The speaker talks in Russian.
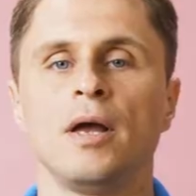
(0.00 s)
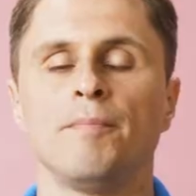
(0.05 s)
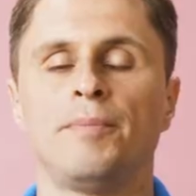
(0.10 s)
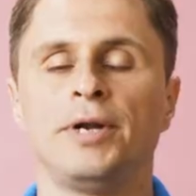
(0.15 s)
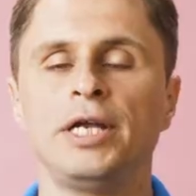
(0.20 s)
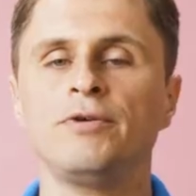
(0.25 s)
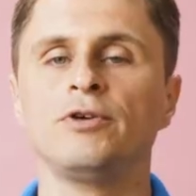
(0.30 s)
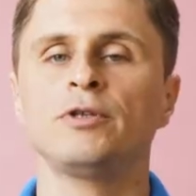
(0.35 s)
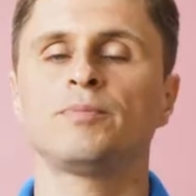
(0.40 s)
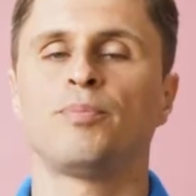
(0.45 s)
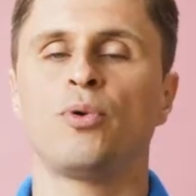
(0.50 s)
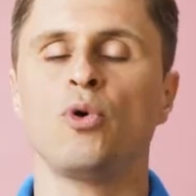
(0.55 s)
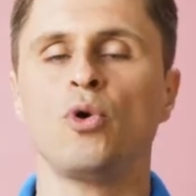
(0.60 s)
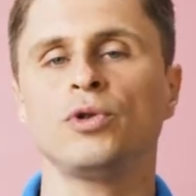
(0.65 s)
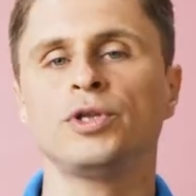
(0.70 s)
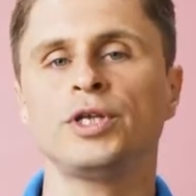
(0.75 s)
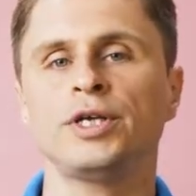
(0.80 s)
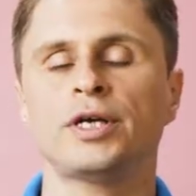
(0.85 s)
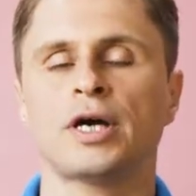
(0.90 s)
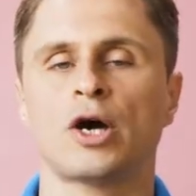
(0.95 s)
Привод
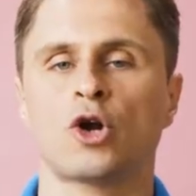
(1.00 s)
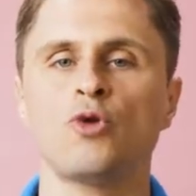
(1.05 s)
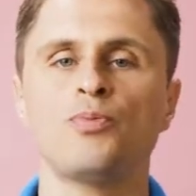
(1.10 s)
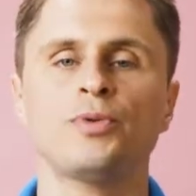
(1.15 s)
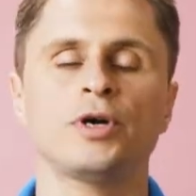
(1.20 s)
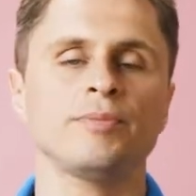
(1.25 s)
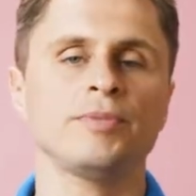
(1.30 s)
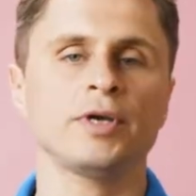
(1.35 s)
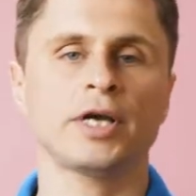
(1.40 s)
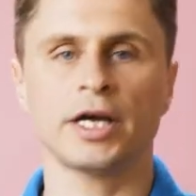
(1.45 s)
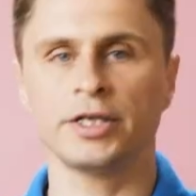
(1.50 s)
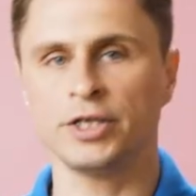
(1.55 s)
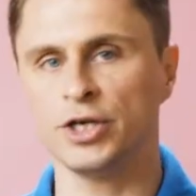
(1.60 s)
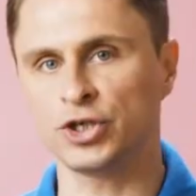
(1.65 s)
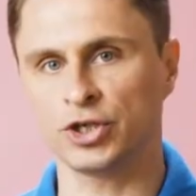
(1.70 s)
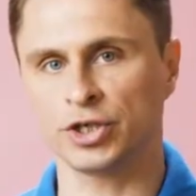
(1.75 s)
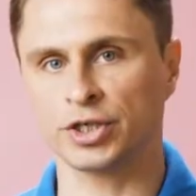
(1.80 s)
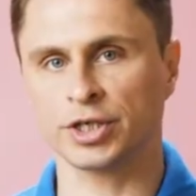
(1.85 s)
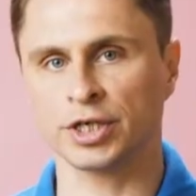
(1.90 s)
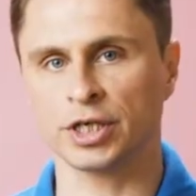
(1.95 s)
полный, коробка
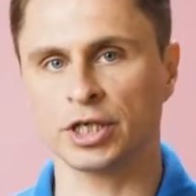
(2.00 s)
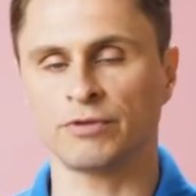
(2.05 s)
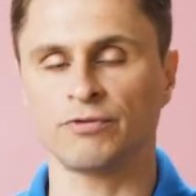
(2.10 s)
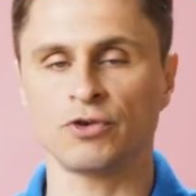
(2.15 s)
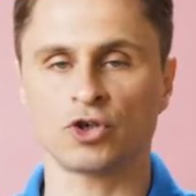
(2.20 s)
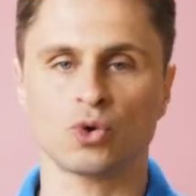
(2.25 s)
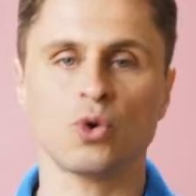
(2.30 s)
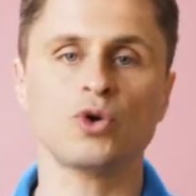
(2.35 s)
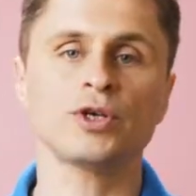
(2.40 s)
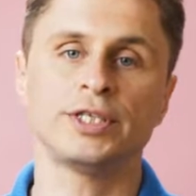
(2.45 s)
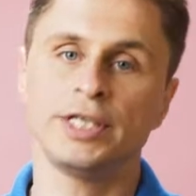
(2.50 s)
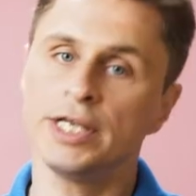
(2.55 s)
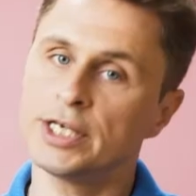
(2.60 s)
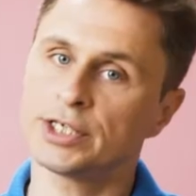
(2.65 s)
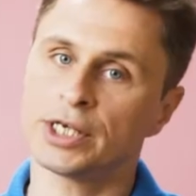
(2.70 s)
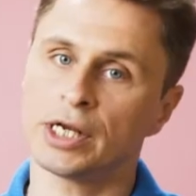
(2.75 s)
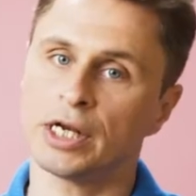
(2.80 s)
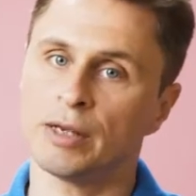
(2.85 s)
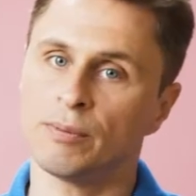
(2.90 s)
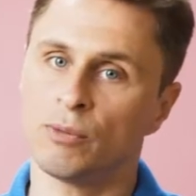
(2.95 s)
механическая, движок
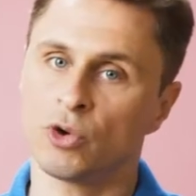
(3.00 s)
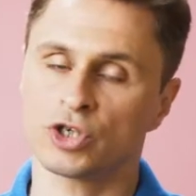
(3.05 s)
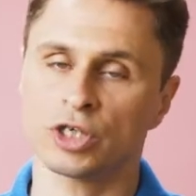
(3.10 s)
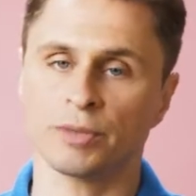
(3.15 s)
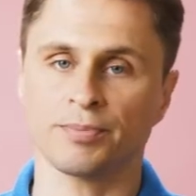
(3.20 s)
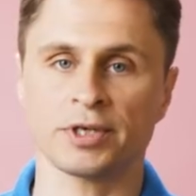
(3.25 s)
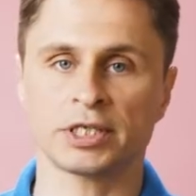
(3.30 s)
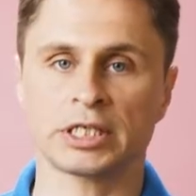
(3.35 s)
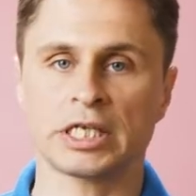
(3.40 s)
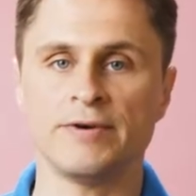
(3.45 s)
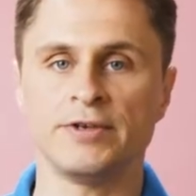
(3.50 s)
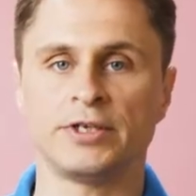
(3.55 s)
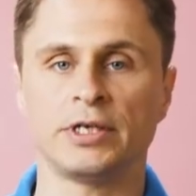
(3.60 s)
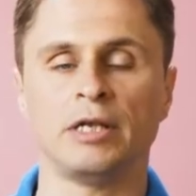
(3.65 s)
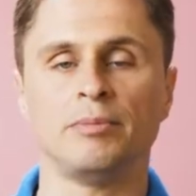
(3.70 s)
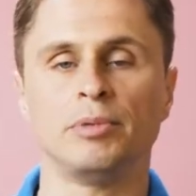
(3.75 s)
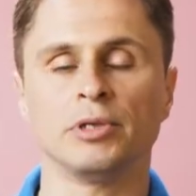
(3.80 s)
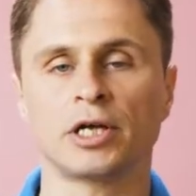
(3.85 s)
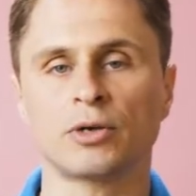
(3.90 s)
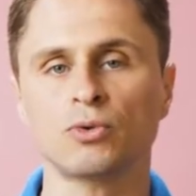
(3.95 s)
дизельный, можно поставить
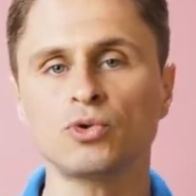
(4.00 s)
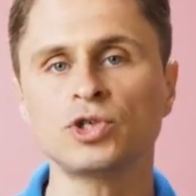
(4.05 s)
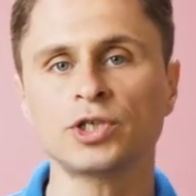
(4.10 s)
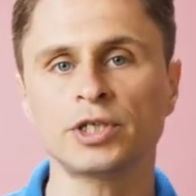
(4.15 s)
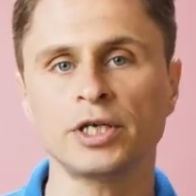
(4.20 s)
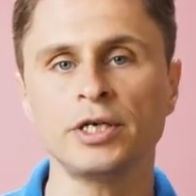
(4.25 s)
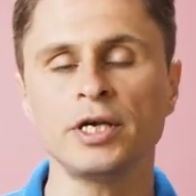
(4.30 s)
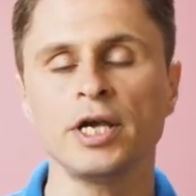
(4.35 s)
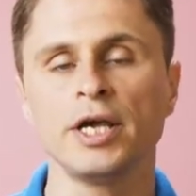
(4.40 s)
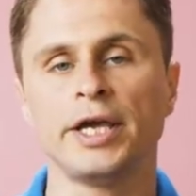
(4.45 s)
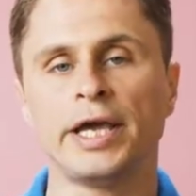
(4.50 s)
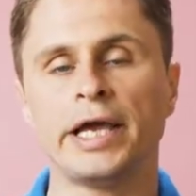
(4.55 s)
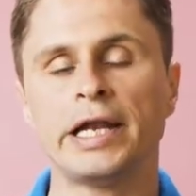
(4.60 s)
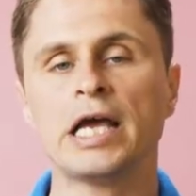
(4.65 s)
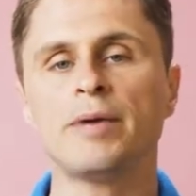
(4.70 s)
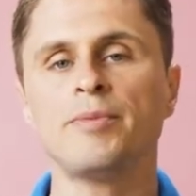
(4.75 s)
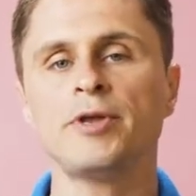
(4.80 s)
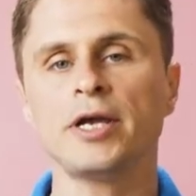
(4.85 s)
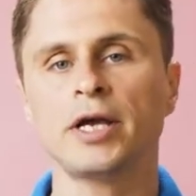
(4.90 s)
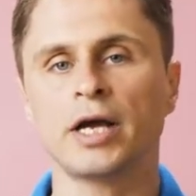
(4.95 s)
или белорусский,
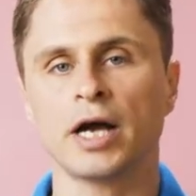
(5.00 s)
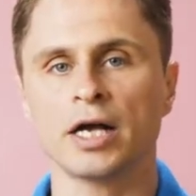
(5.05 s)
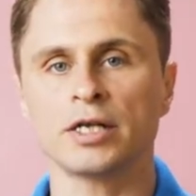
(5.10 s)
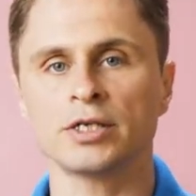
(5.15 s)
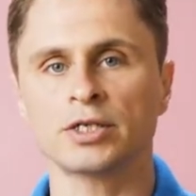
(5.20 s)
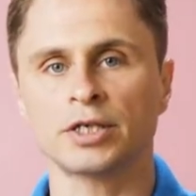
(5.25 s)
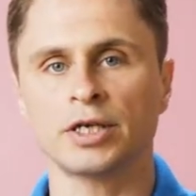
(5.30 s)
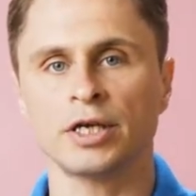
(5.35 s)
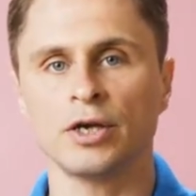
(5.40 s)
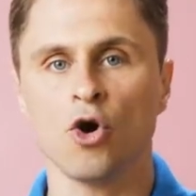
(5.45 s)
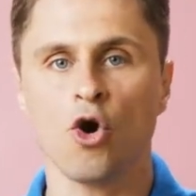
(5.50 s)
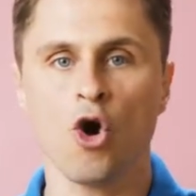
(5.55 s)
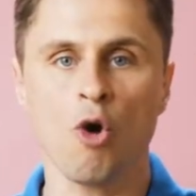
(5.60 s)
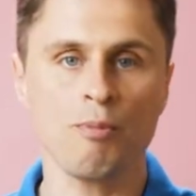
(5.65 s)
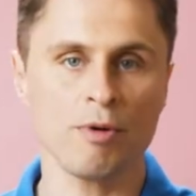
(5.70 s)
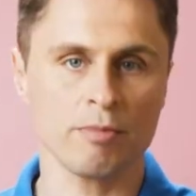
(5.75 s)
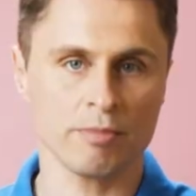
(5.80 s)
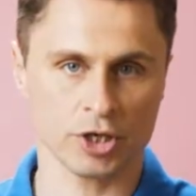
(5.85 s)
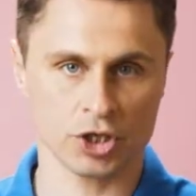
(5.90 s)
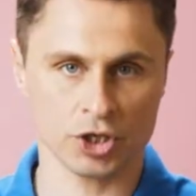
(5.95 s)
или американский,
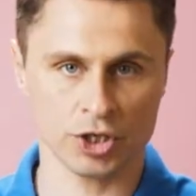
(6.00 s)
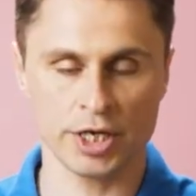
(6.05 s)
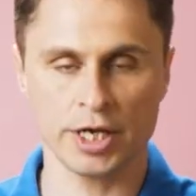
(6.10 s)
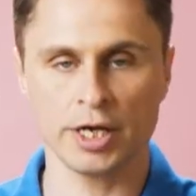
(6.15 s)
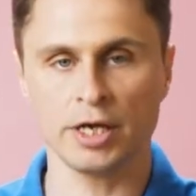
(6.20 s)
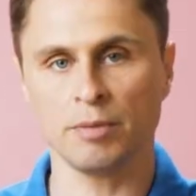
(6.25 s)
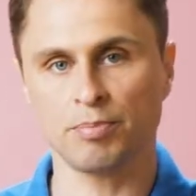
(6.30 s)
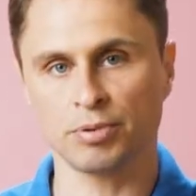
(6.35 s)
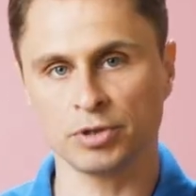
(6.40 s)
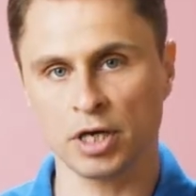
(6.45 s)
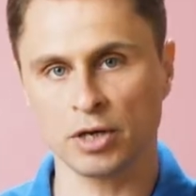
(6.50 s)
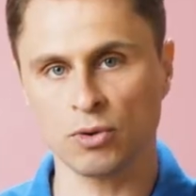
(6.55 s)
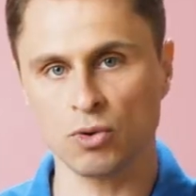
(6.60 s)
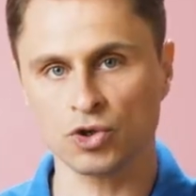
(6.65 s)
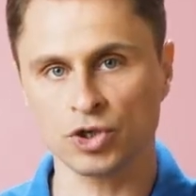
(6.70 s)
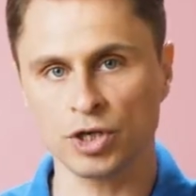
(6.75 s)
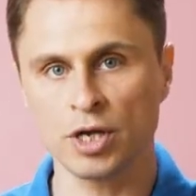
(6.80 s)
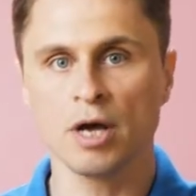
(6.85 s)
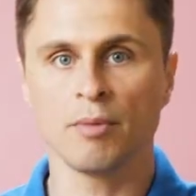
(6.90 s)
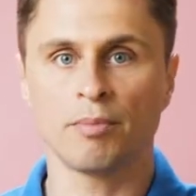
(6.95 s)
он помощнее и
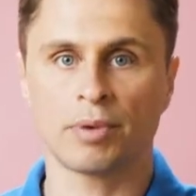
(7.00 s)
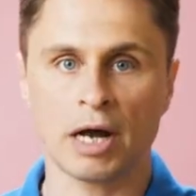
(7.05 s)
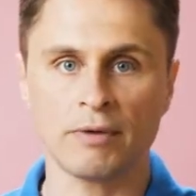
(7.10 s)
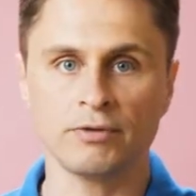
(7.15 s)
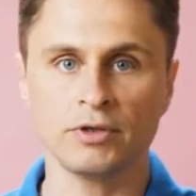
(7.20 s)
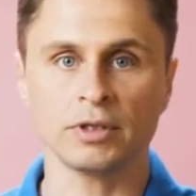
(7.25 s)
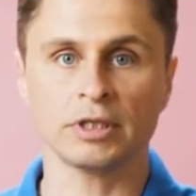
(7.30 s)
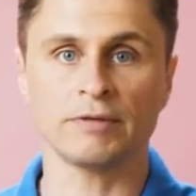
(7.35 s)
подороже, правда,